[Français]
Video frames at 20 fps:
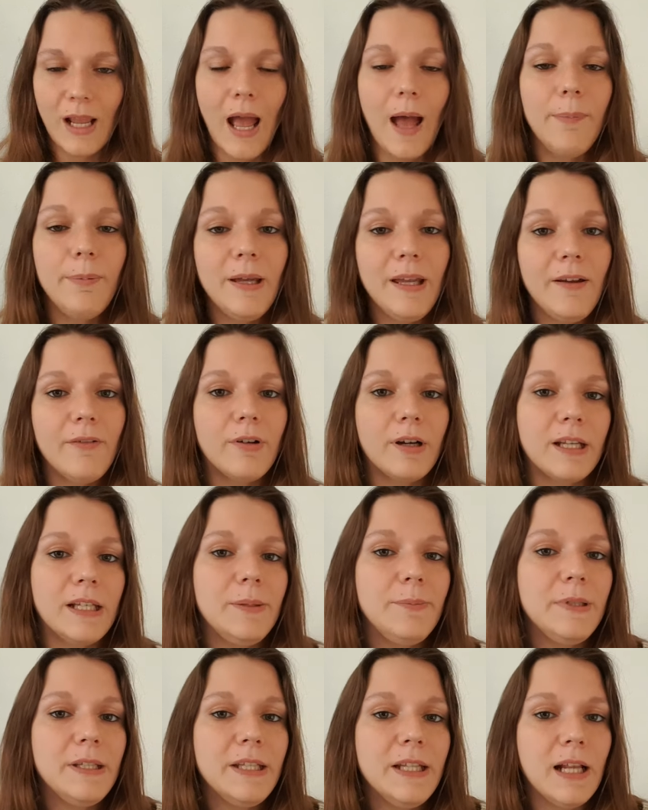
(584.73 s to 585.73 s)
Après avoir
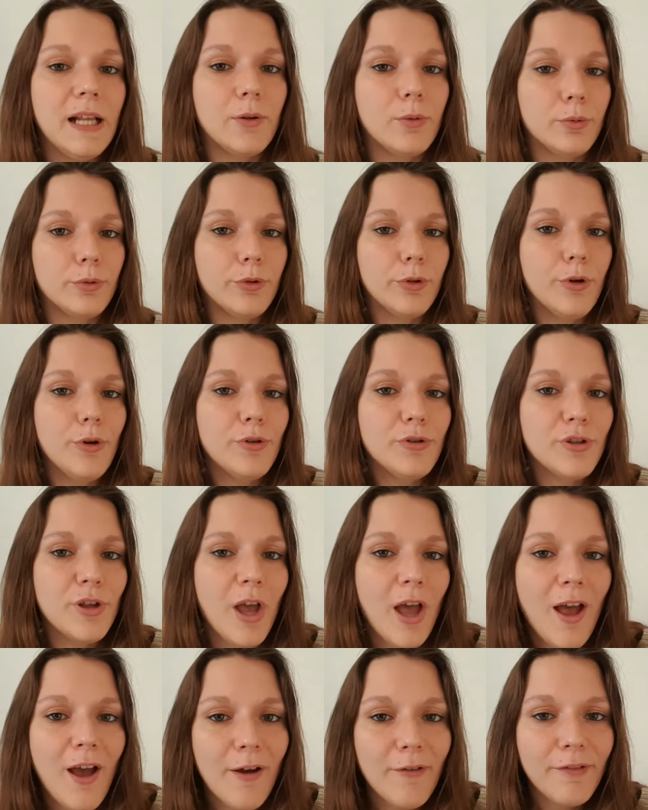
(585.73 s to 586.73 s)
éliminé la concurrence,
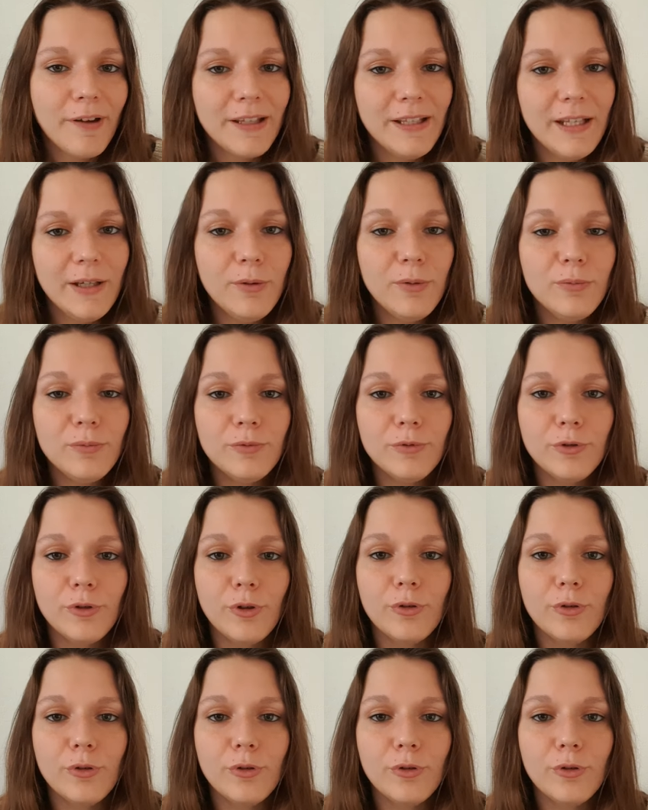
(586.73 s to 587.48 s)
Frédégonde